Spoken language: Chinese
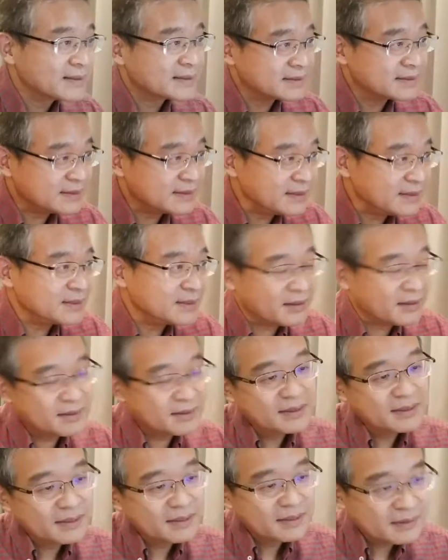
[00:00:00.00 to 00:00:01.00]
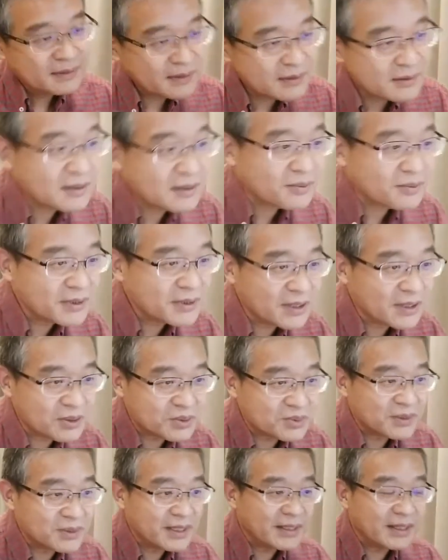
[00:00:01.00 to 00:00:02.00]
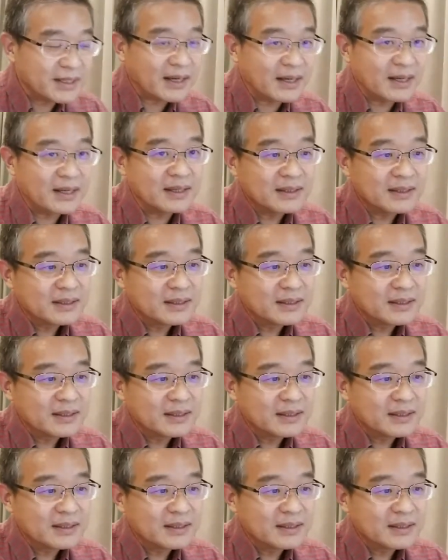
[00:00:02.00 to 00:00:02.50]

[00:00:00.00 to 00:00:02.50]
这是第一个。第二个我想说在哪呢？